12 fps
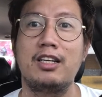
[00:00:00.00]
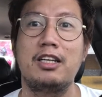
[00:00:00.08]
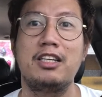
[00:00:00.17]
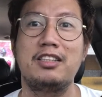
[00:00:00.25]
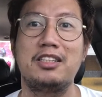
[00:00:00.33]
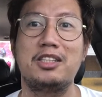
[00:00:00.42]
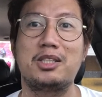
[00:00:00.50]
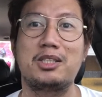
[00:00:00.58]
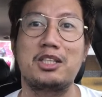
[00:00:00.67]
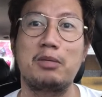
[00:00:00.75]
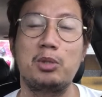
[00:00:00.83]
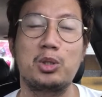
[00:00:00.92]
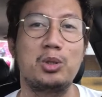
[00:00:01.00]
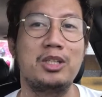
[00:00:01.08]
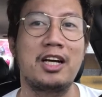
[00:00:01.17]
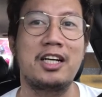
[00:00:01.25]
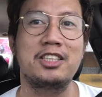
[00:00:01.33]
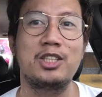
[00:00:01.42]
i-distribute ko
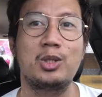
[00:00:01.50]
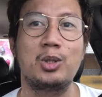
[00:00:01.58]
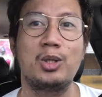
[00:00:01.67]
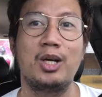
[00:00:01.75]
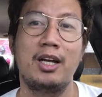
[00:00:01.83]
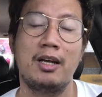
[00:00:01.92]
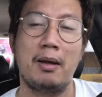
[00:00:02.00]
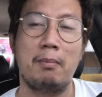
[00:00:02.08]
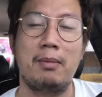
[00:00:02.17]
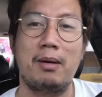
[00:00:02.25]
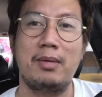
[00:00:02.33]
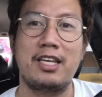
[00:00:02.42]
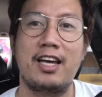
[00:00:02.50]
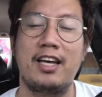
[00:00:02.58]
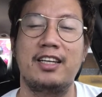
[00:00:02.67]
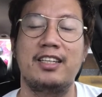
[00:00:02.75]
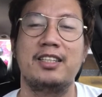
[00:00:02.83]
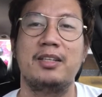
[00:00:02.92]
na kasi to mamaya
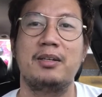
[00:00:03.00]
eh.